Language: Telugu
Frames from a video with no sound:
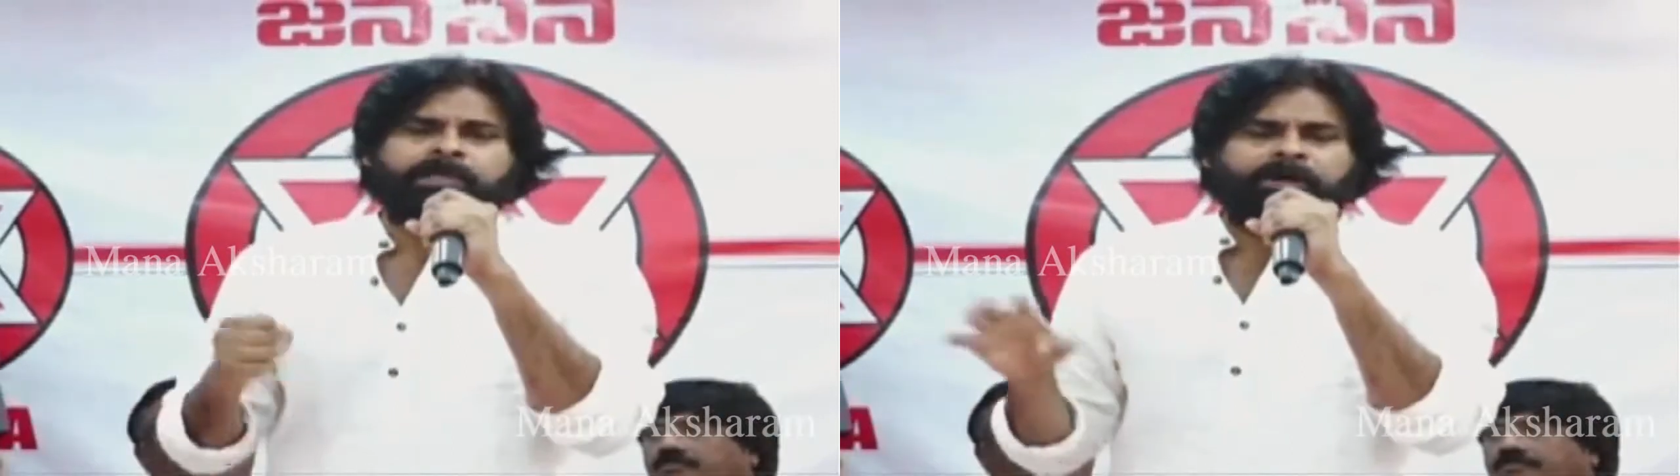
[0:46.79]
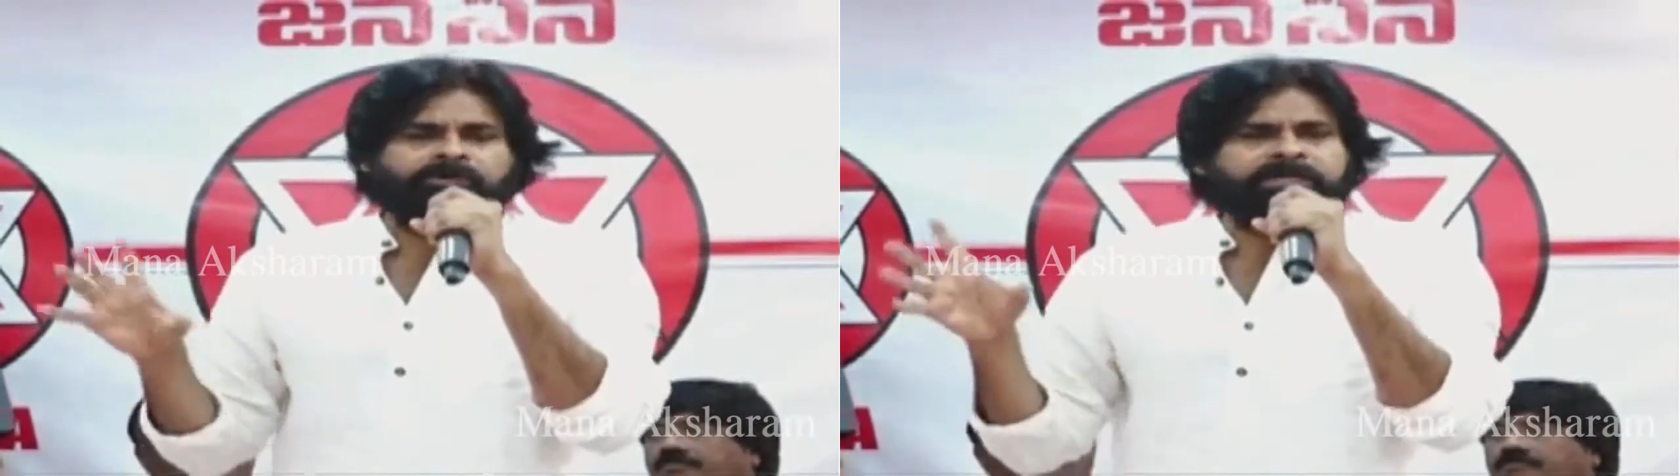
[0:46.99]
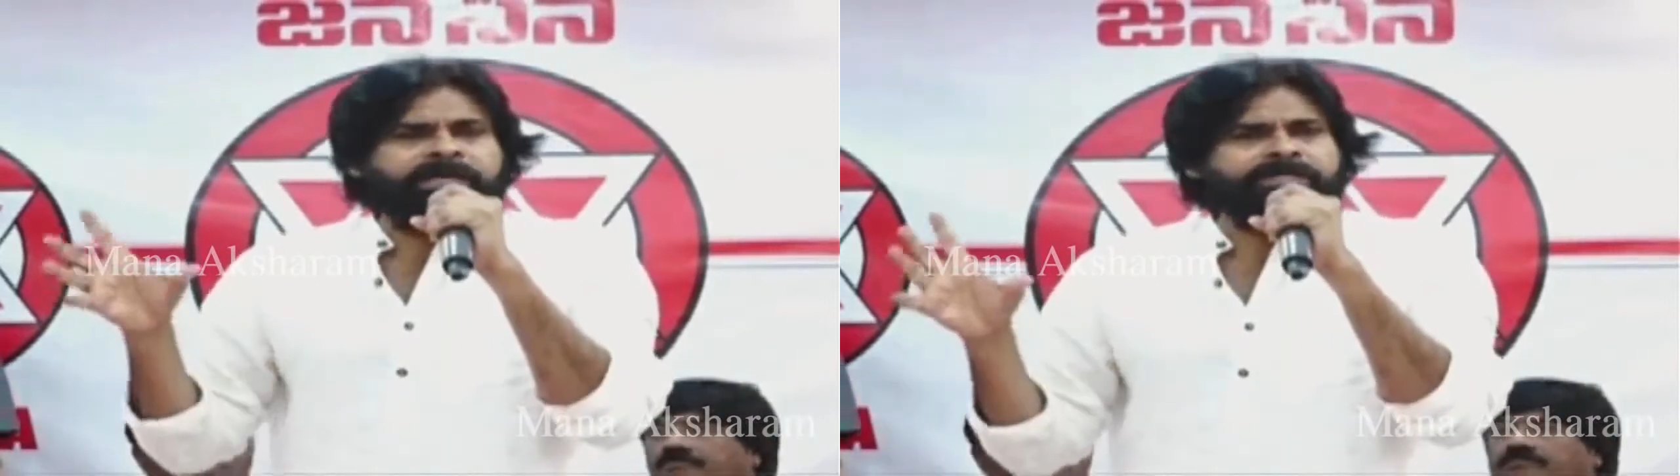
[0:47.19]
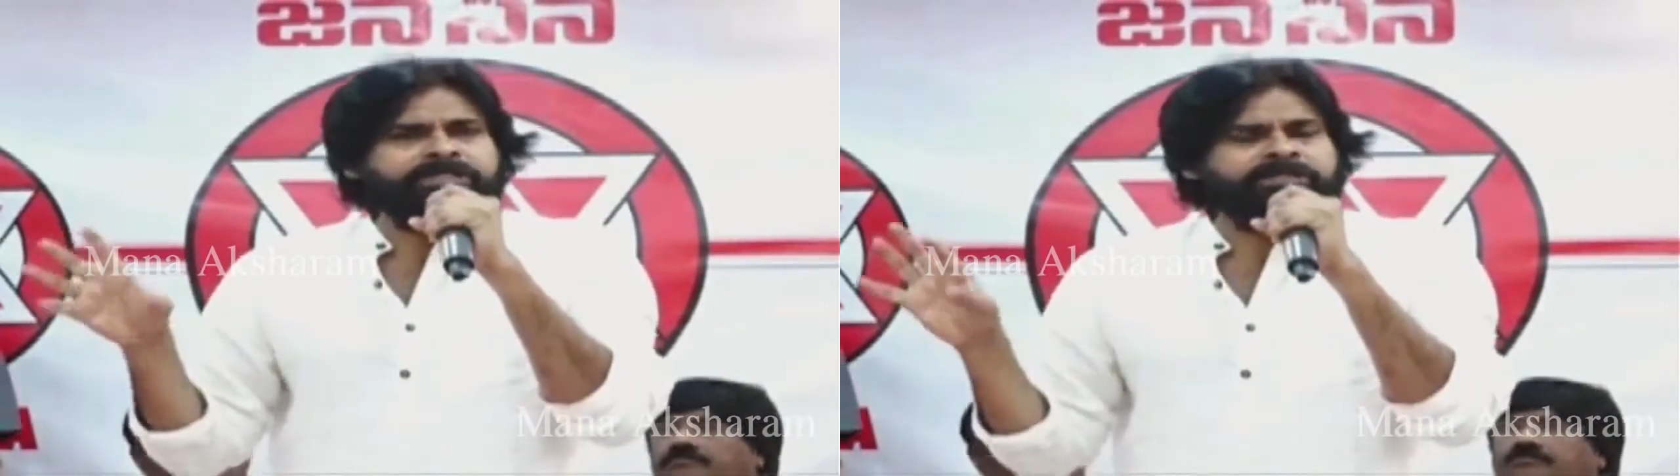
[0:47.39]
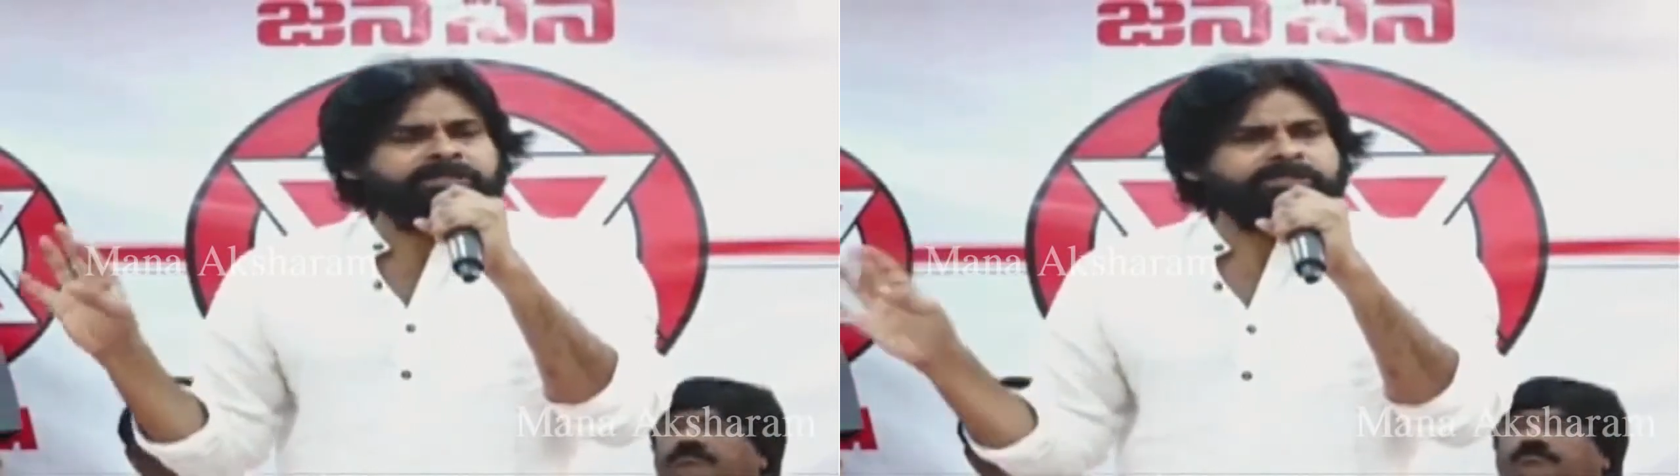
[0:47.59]
గవర్నర్ గారి
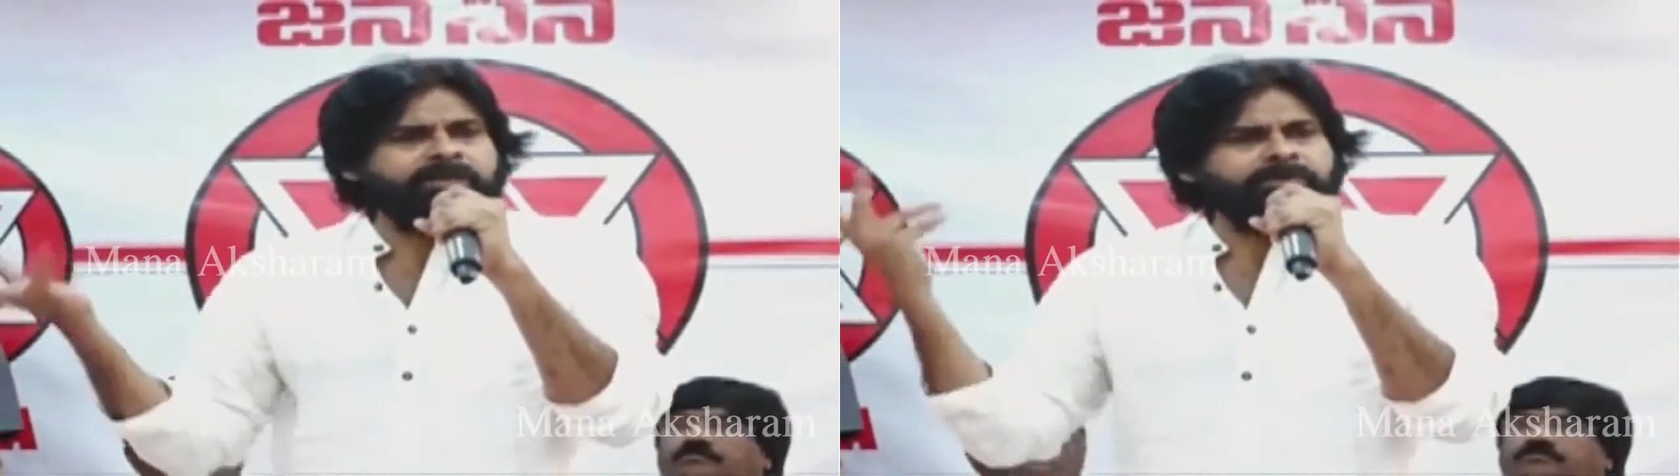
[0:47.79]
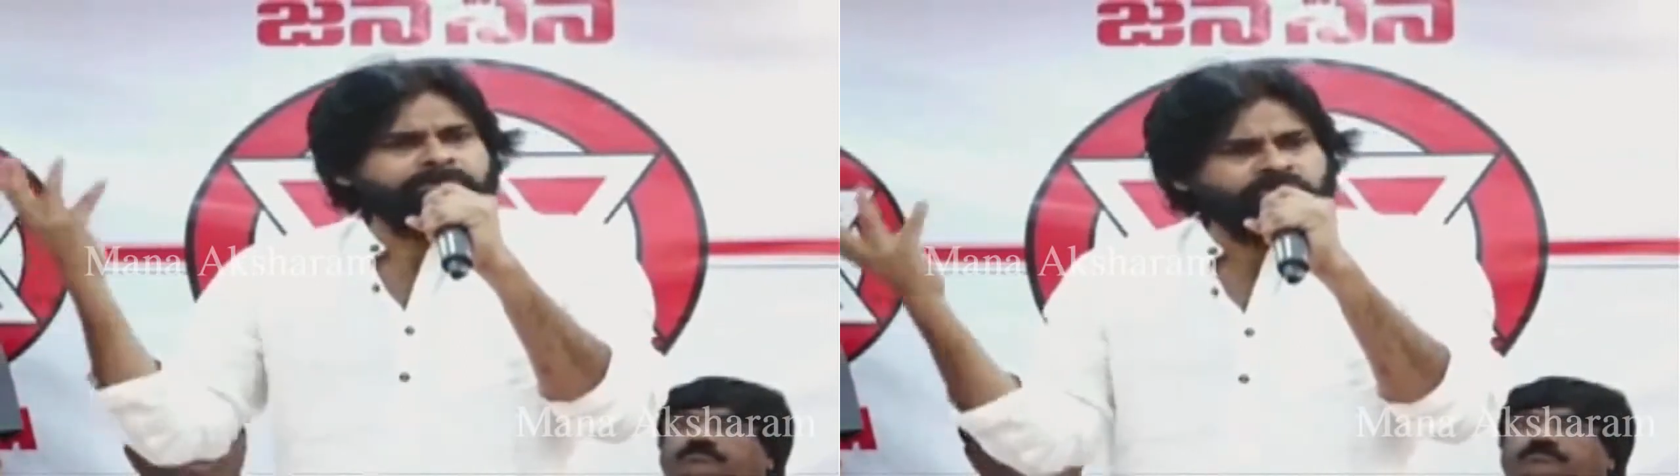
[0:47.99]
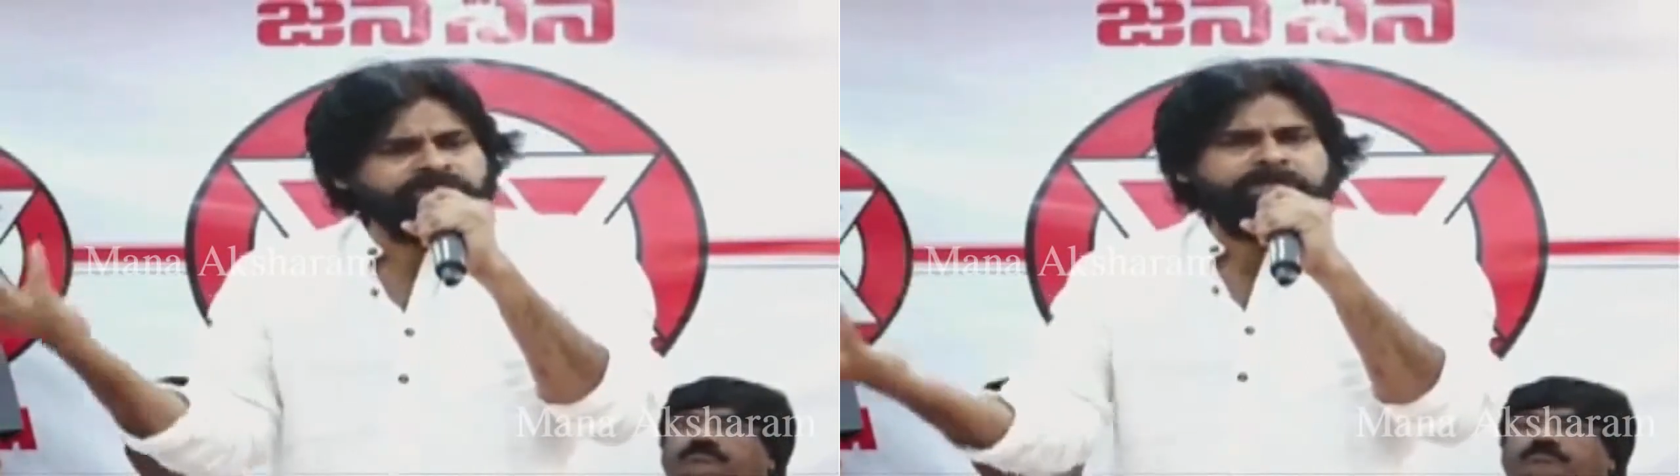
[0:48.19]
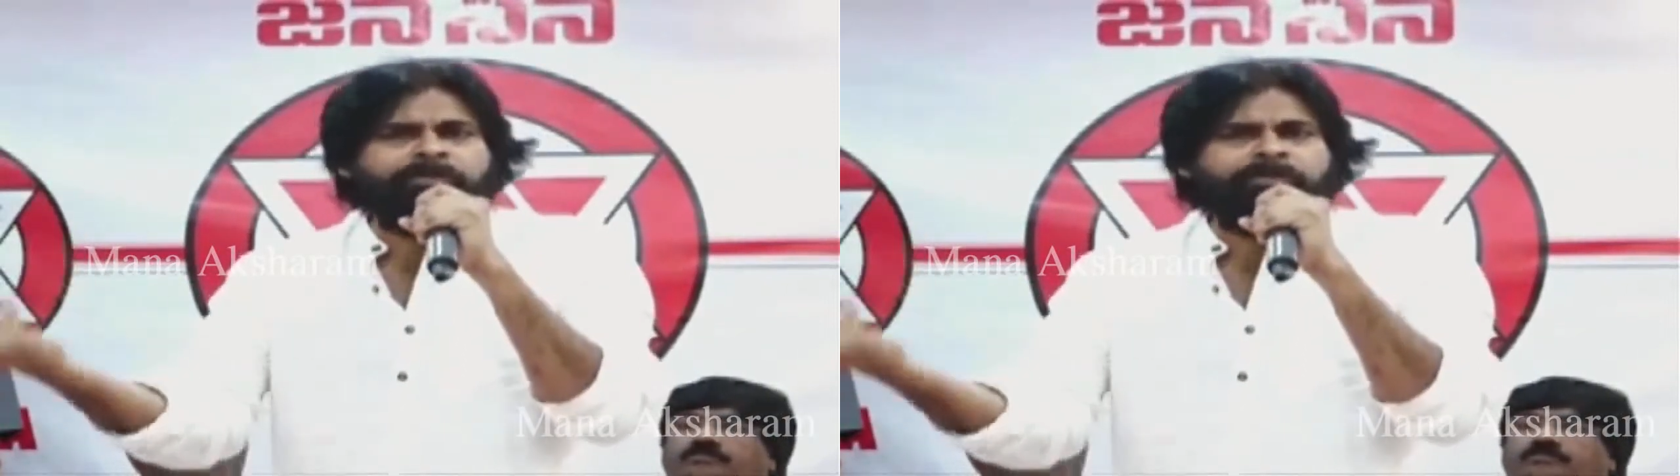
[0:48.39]
చేత కితాబులు పిచ్చుకుని